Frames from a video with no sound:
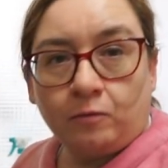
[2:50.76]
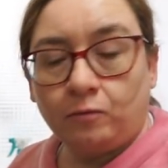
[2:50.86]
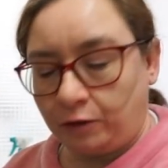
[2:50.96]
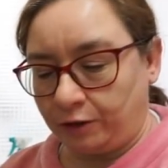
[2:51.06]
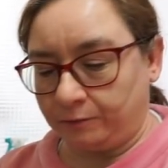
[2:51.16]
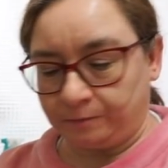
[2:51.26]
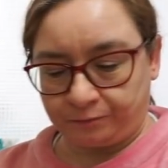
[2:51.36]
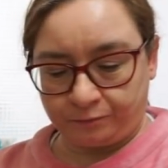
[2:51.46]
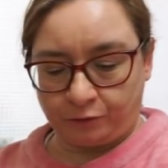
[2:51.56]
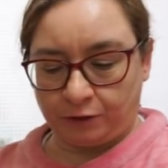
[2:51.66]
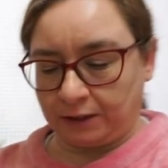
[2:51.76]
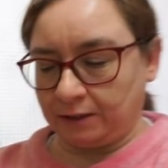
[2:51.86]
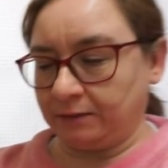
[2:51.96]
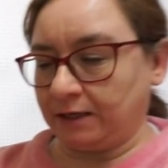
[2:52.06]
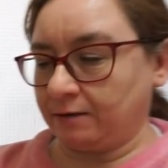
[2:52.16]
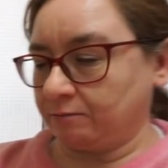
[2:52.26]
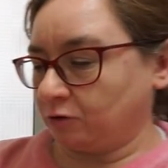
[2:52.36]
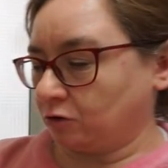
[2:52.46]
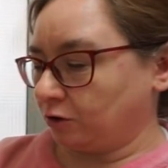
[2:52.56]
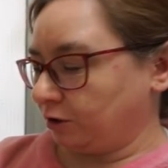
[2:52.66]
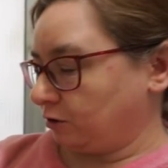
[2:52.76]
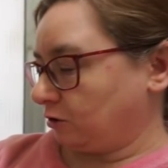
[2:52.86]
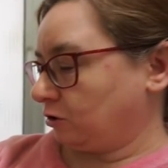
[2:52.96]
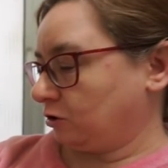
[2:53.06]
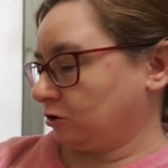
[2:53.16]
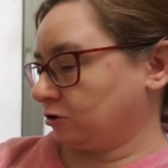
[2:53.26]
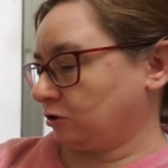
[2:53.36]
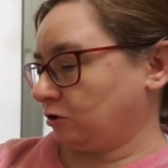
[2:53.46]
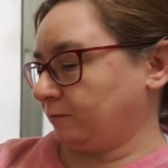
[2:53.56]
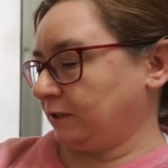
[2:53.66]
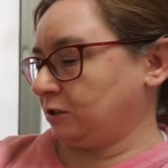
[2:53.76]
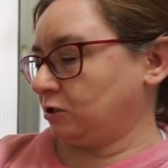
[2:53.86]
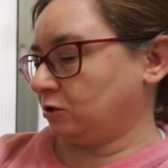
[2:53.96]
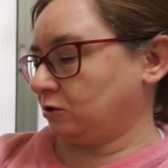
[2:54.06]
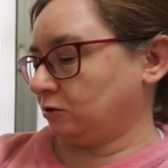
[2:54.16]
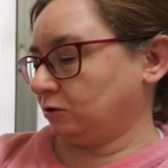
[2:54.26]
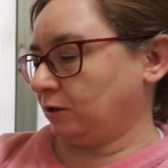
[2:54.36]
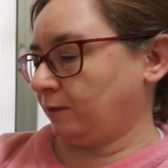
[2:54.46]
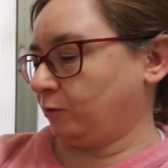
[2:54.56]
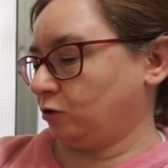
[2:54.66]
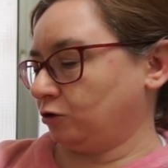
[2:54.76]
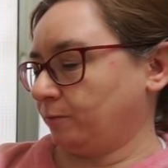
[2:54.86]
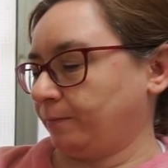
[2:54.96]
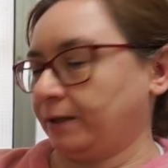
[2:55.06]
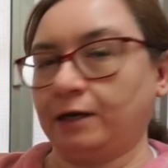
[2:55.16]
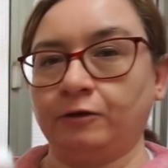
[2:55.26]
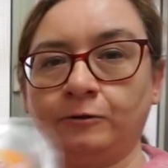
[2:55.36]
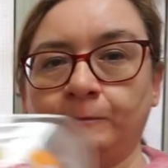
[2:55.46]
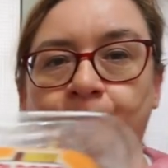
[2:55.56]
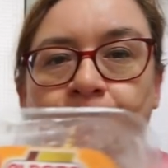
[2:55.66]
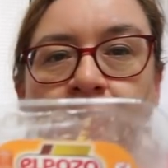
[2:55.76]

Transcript: Bueno, por aquí, mira, hemos cogido los solomillos de pollo empanado.